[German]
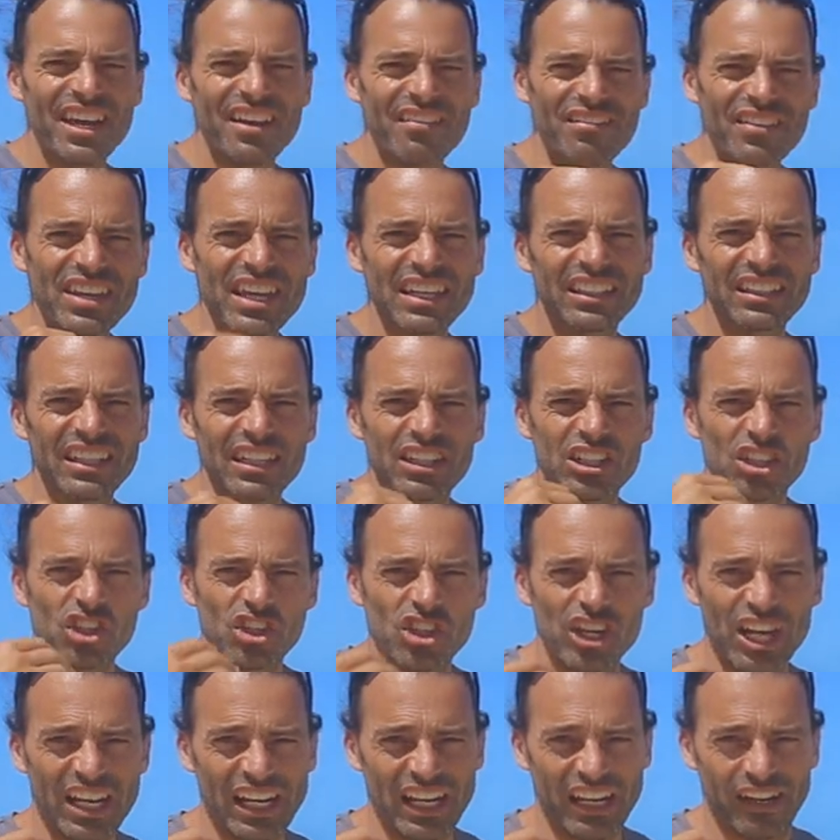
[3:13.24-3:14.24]
wird
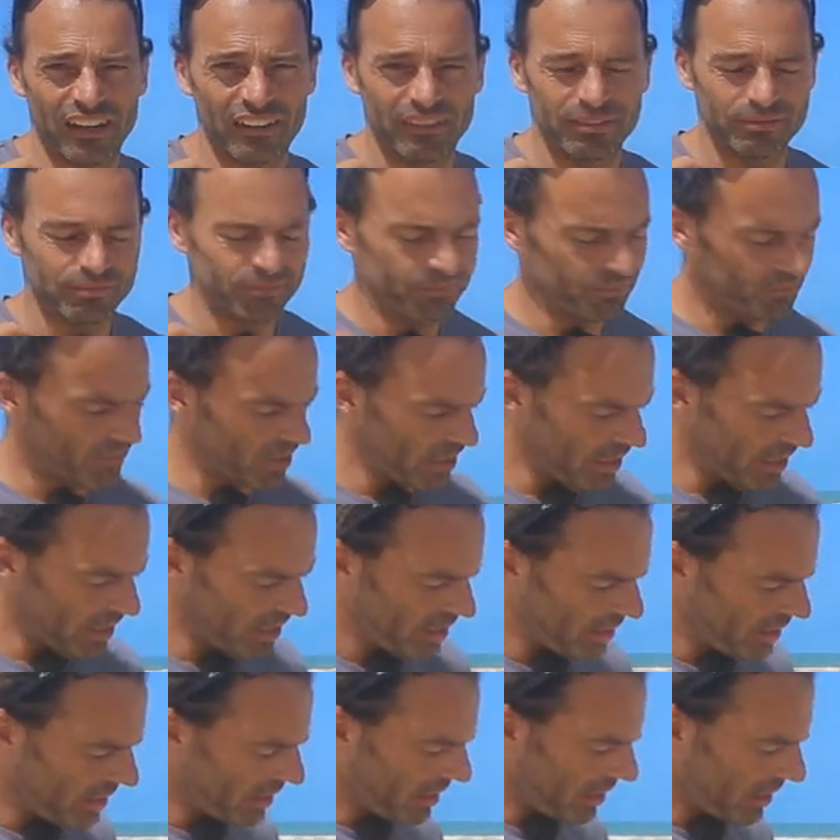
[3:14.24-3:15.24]
schneller.
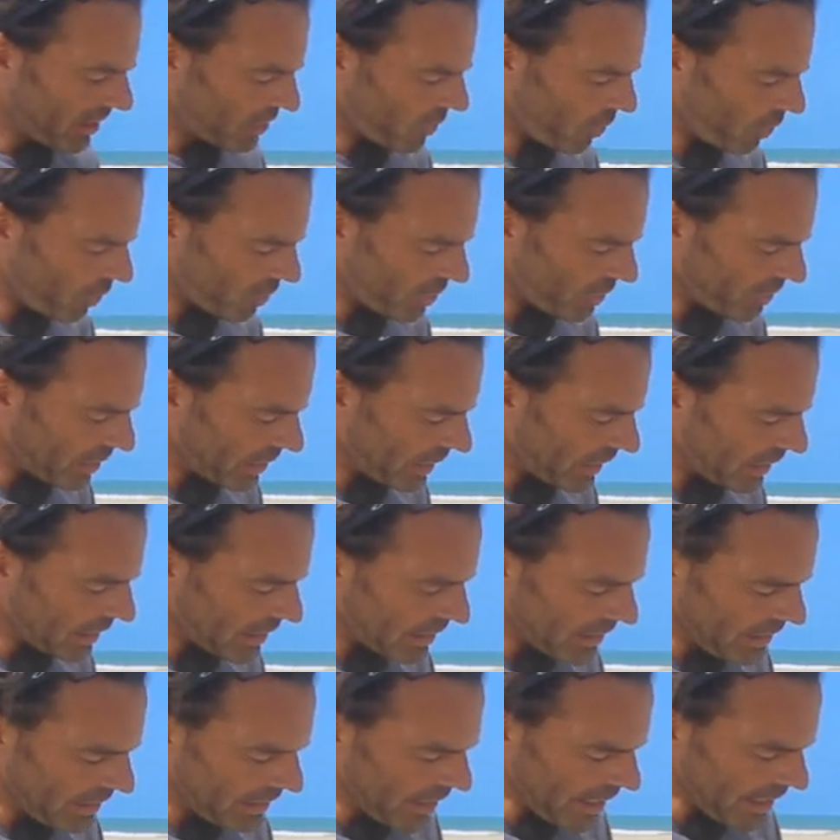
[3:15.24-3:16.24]
So,
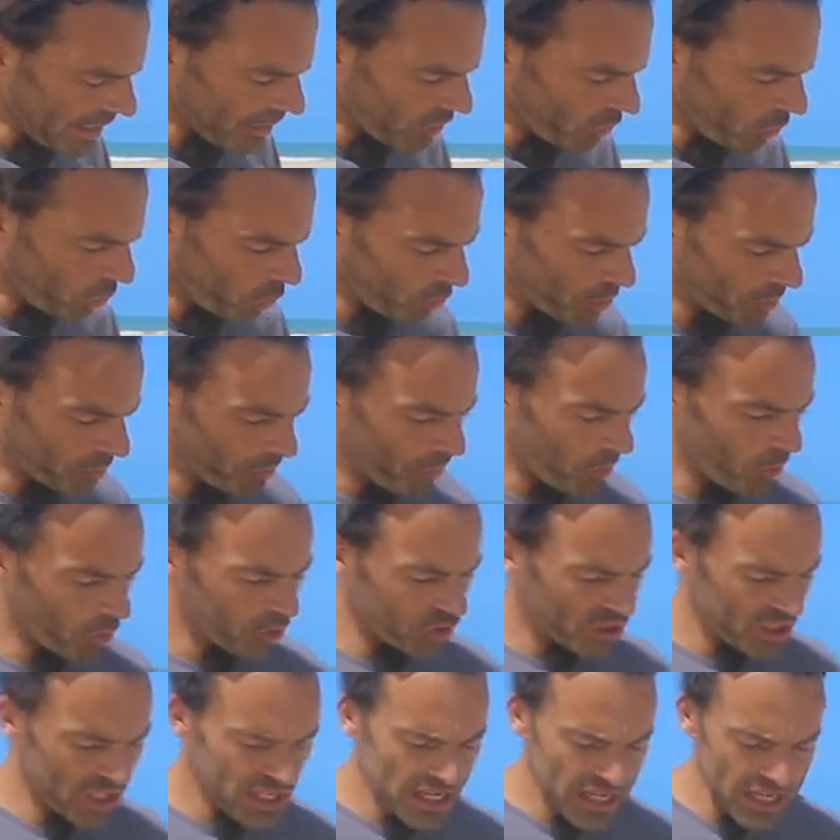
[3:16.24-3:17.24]
die
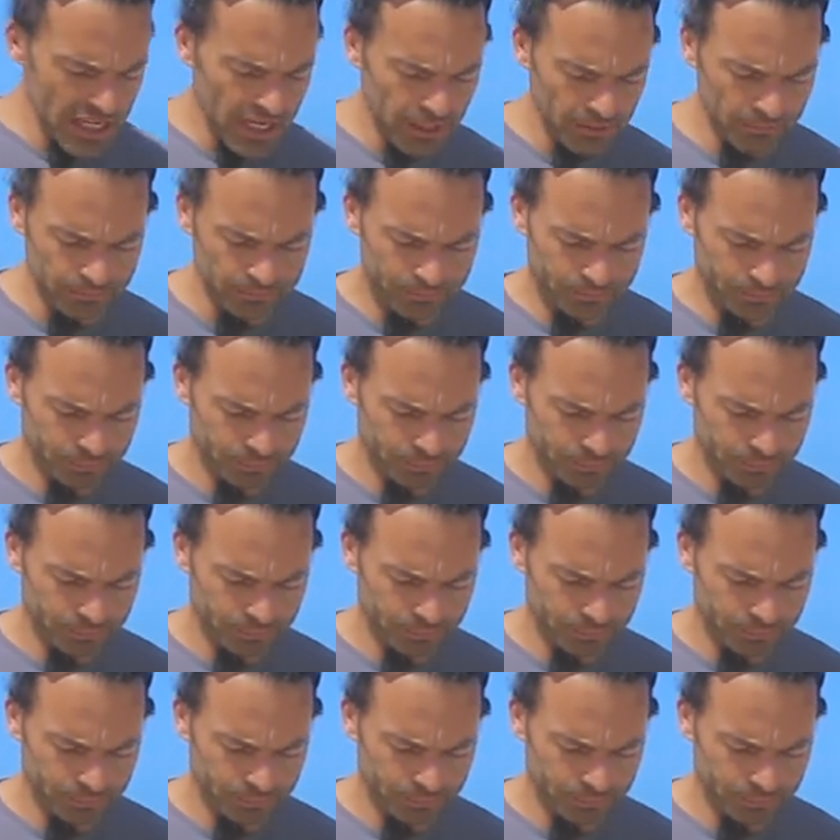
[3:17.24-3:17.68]
Knotenpunkte hier,